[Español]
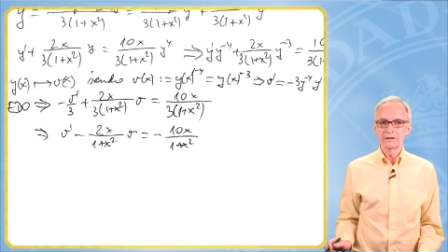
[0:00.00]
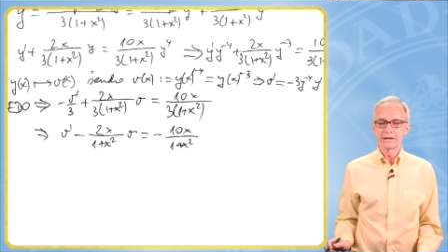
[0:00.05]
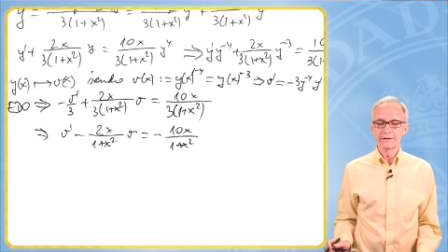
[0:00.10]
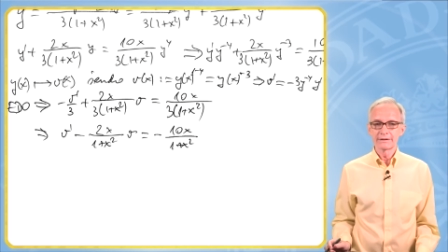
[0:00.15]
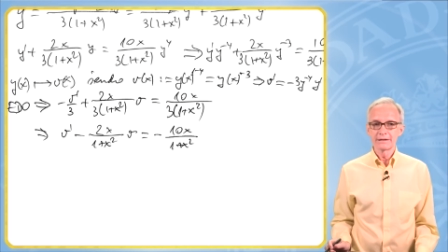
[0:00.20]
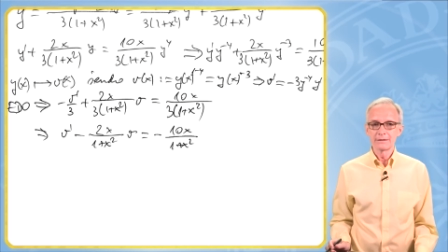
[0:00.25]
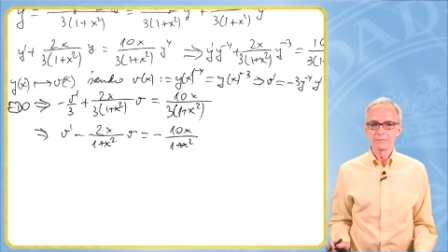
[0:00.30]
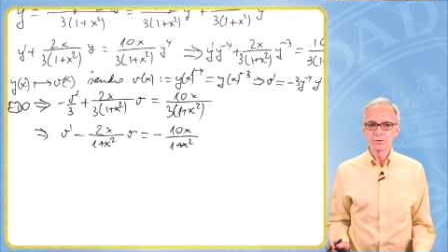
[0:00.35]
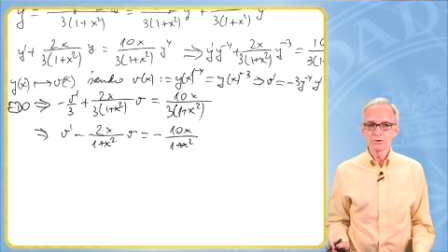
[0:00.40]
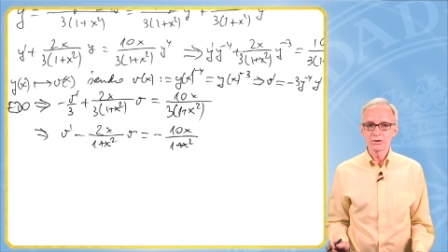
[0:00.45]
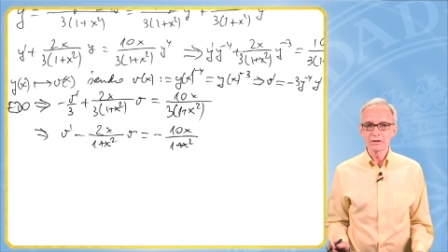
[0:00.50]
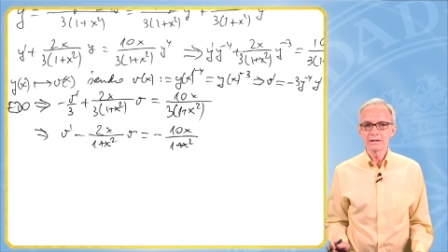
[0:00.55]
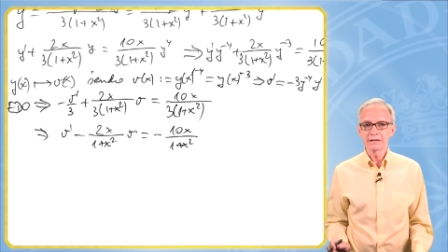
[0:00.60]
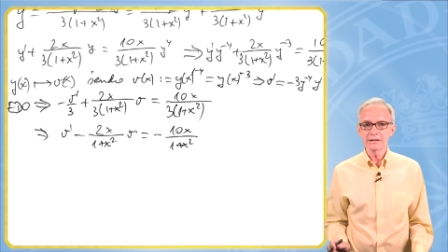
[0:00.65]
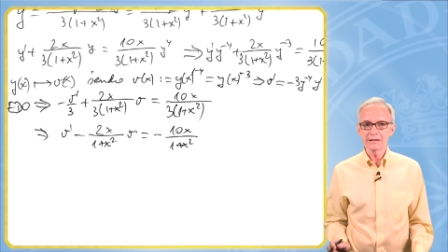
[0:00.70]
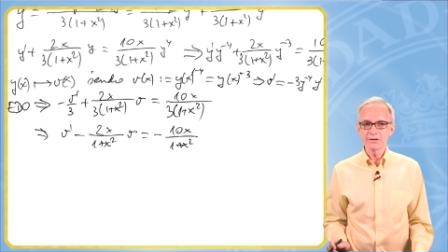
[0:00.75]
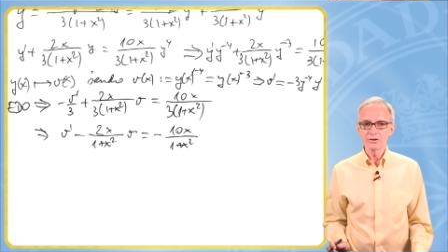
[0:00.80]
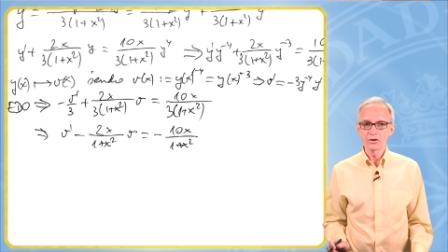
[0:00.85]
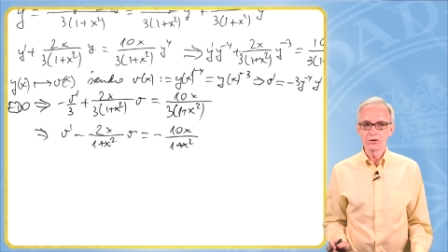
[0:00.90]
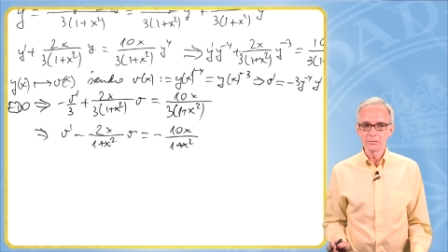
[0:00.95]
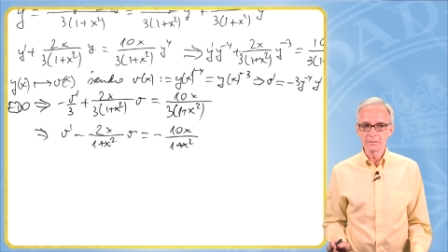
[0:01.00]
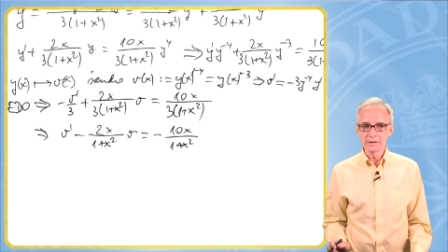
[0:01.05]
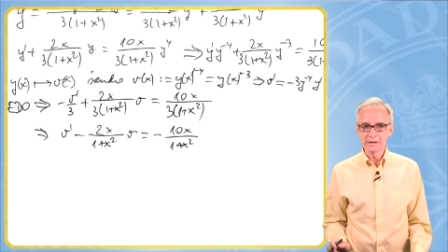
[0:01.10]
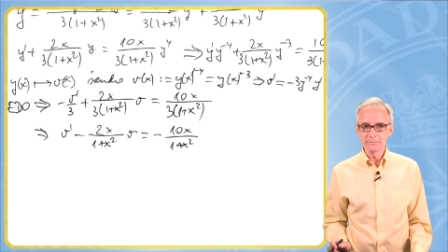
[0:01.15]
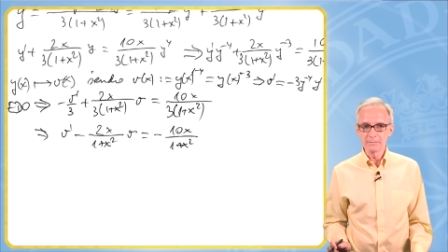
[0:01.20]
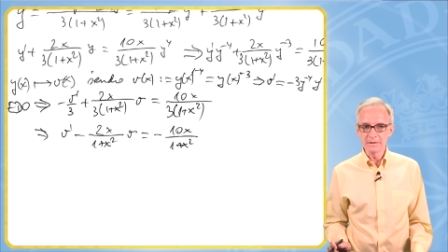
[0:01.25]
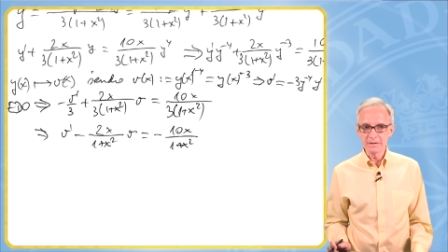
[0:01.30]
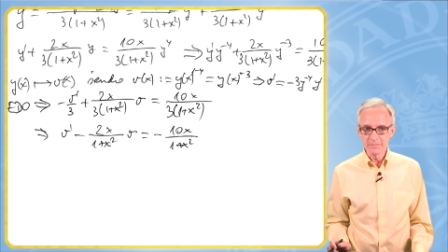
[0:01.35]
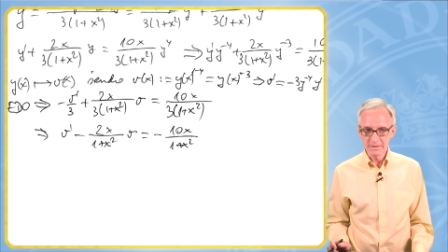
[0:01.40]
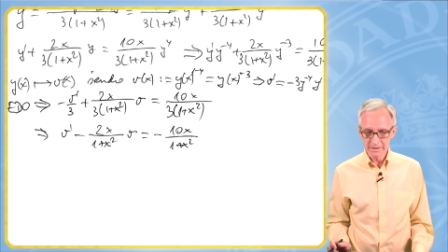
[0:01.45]
hacemos es resolver
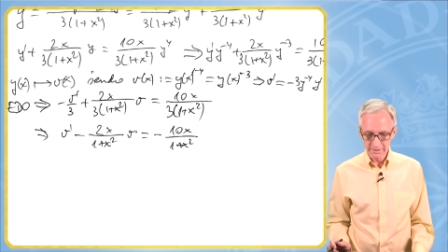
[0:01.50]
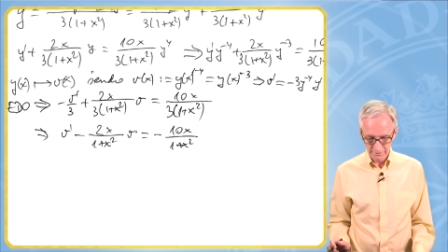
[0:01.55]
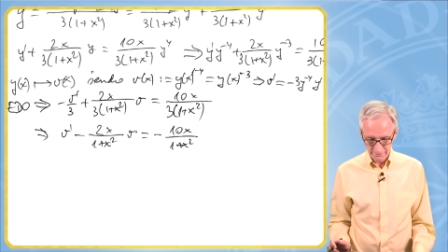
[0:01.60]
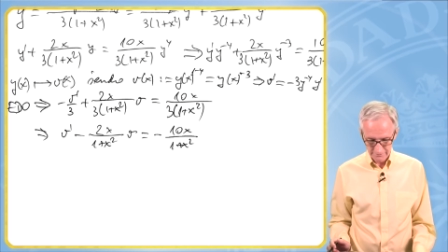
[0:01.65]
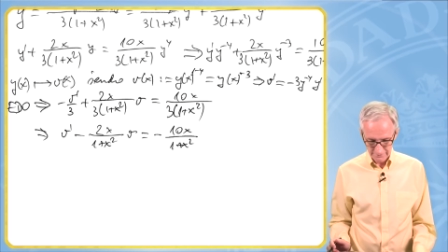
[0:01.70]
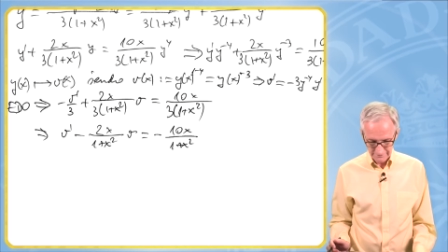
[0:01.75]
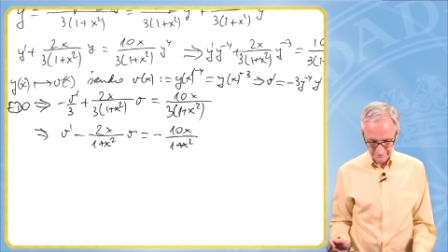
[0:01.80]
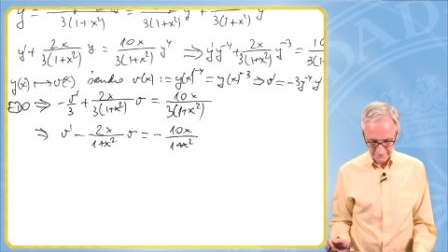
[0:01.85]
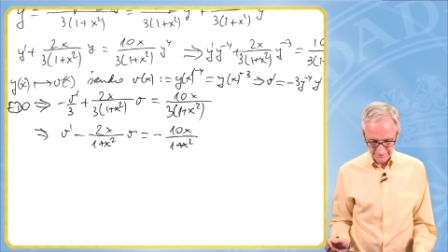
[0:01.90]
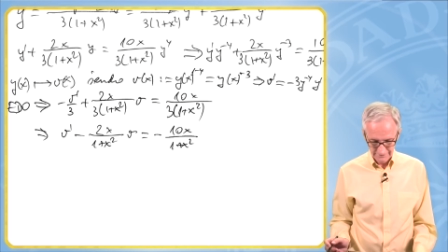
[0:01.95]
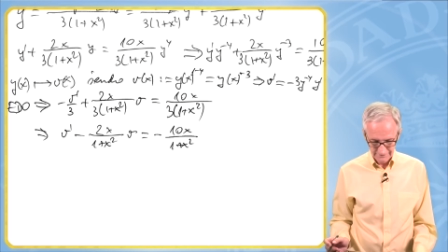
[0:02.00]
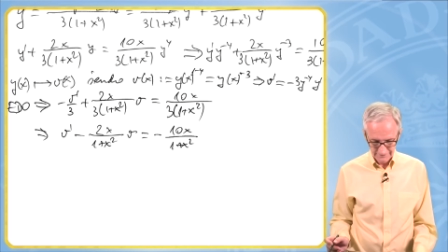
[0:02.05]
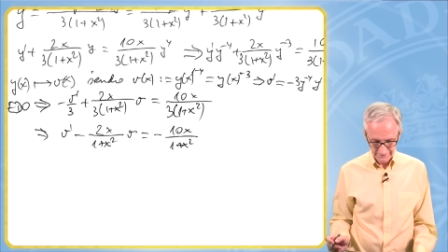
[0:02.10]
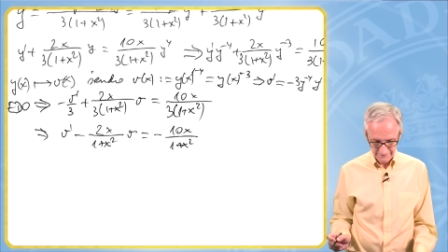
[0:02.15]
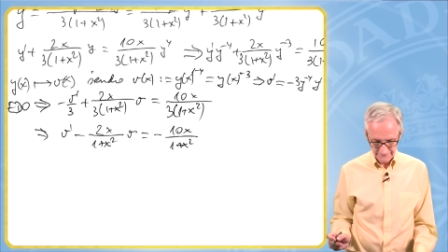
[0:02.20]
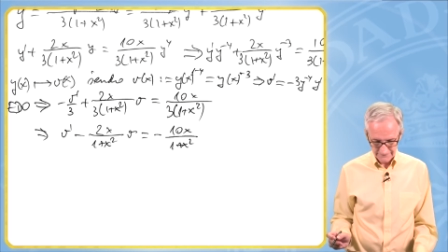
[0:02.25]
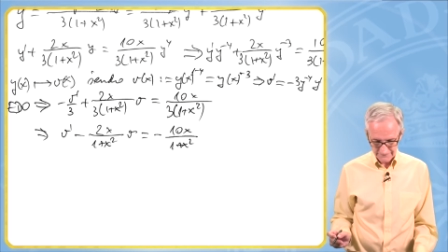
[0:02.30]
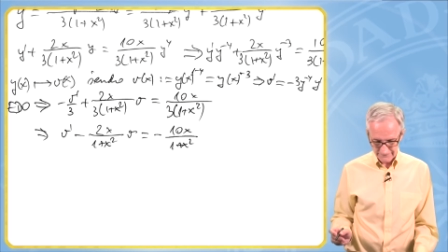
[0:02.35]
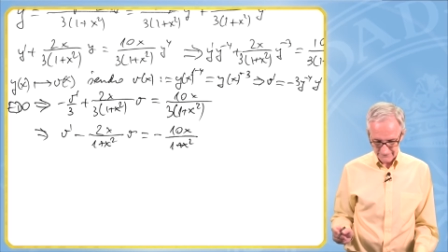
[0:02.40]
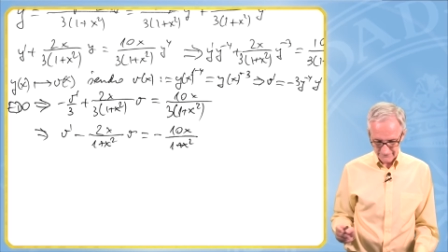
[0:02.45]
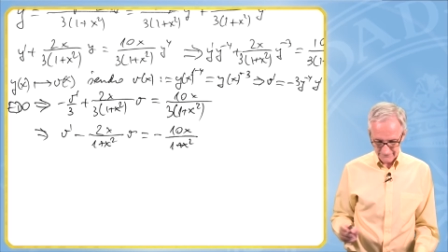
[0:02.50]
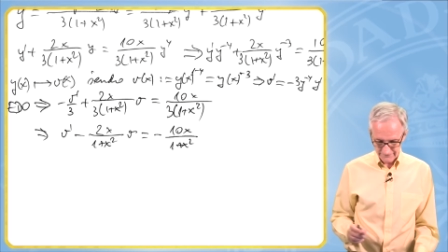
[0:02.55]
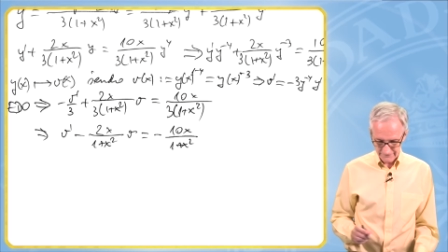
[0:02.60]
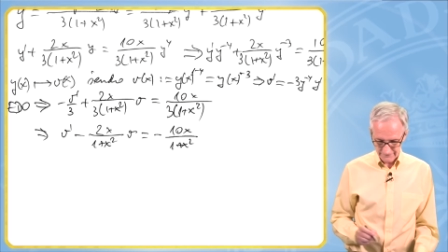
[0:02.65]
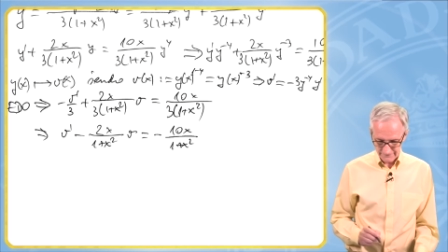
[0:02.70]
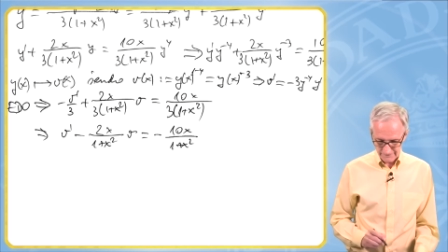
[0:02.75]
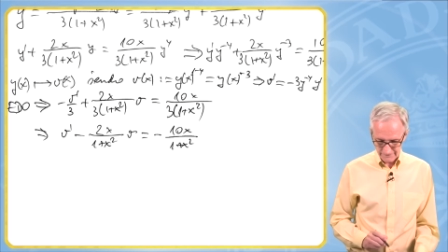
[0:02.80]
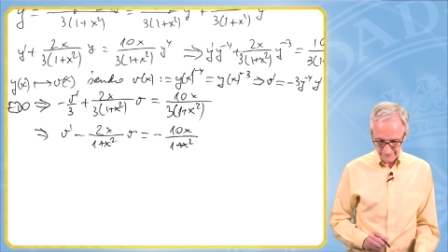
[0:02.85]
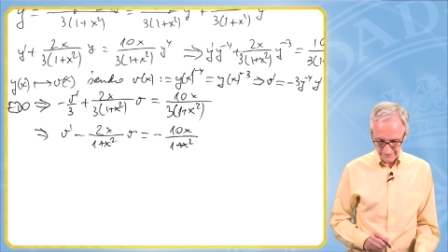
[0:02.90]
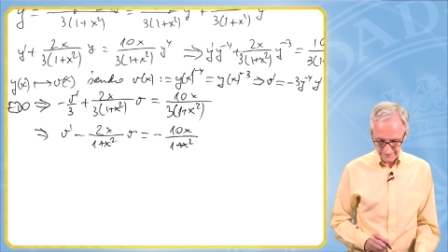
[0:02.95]
primero
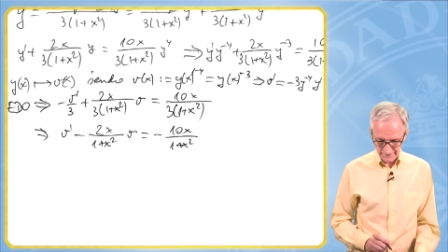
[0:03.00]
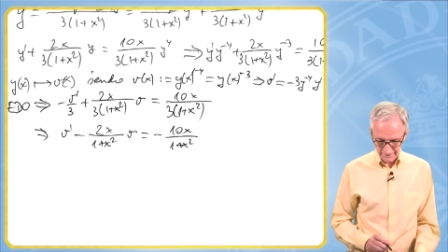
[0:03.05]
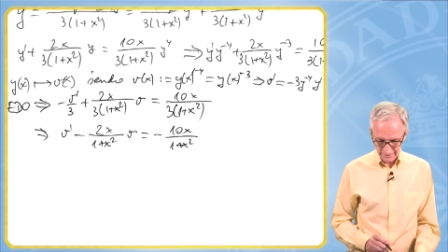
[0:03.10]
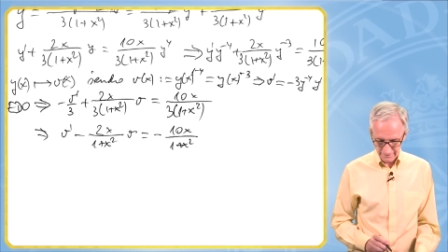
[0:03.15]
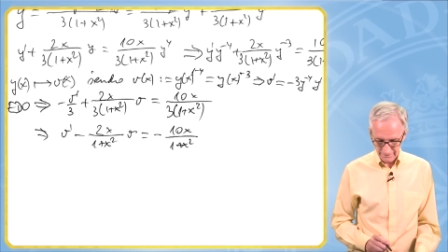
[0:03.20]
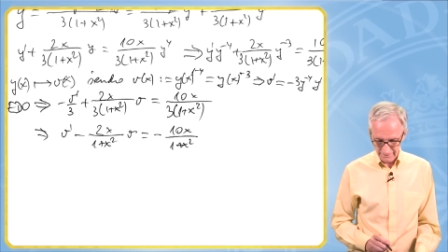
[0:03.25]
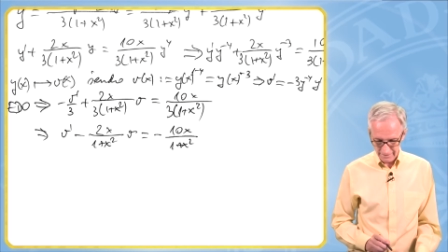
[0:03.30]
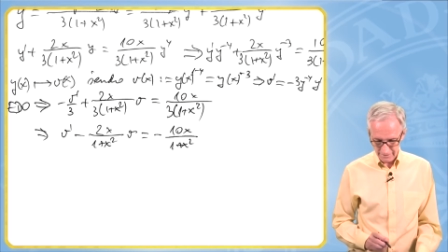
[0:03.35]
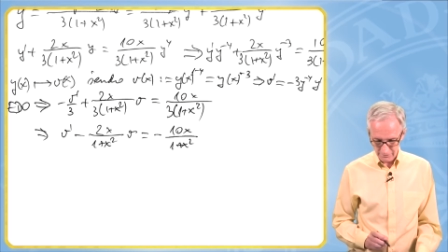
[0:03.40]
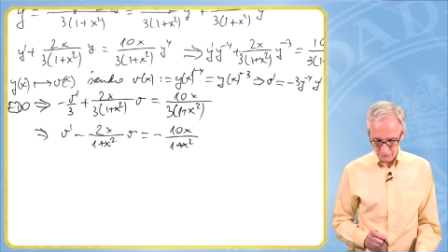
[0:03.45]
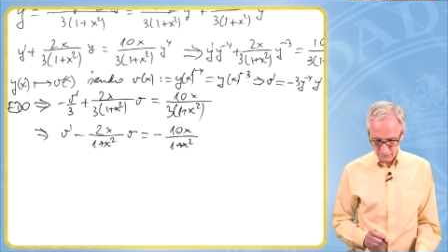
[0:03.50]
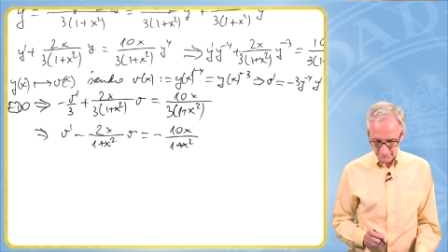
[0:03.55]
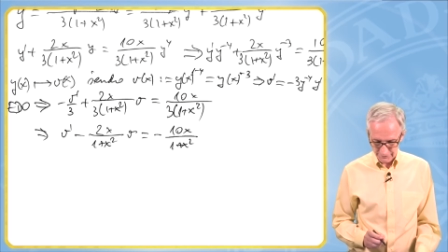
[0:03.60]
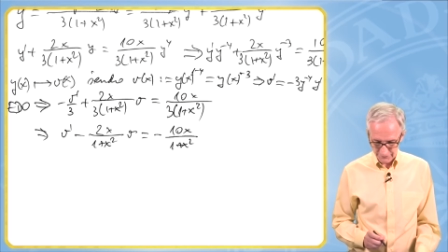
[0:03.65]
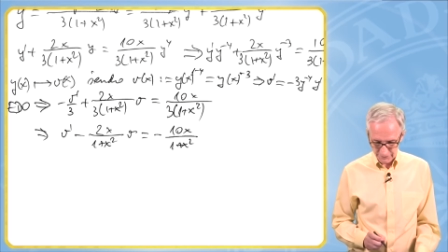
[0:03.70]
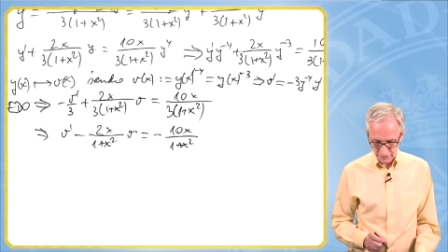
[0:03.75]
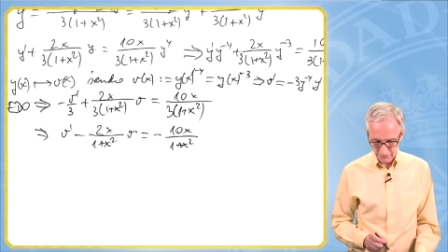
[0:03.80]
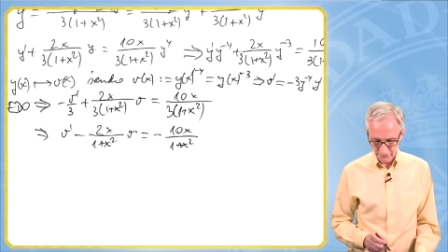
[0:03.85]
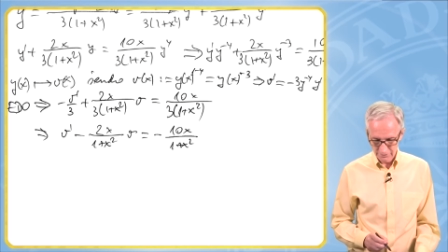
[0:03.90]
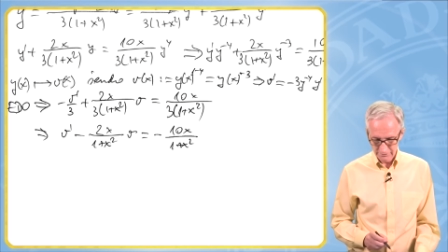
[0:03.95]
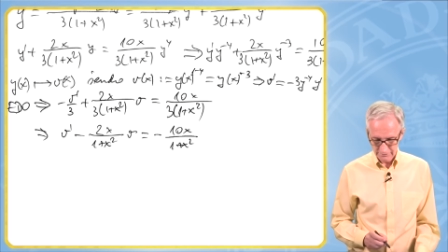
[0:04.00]
la ecuación